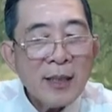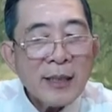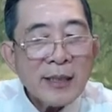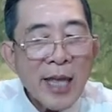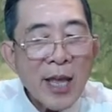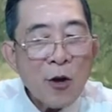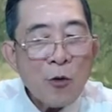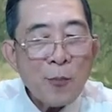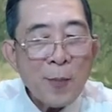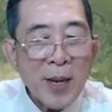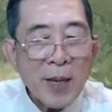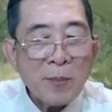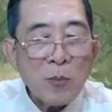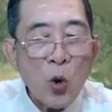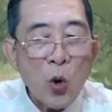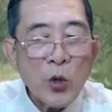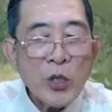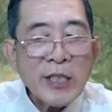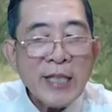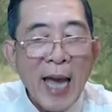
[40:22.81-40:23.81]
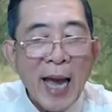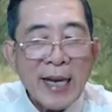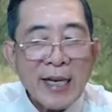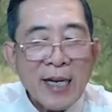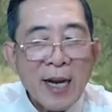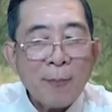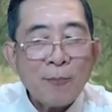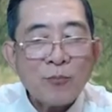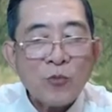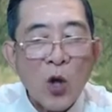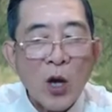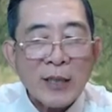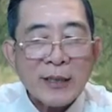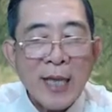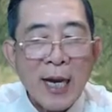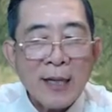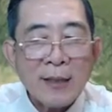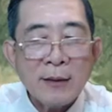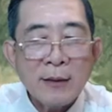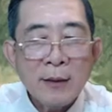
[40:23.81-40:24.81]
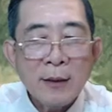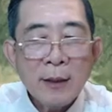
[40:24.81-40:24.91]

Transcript: theo miệng mũi chạy khắp toàn thân.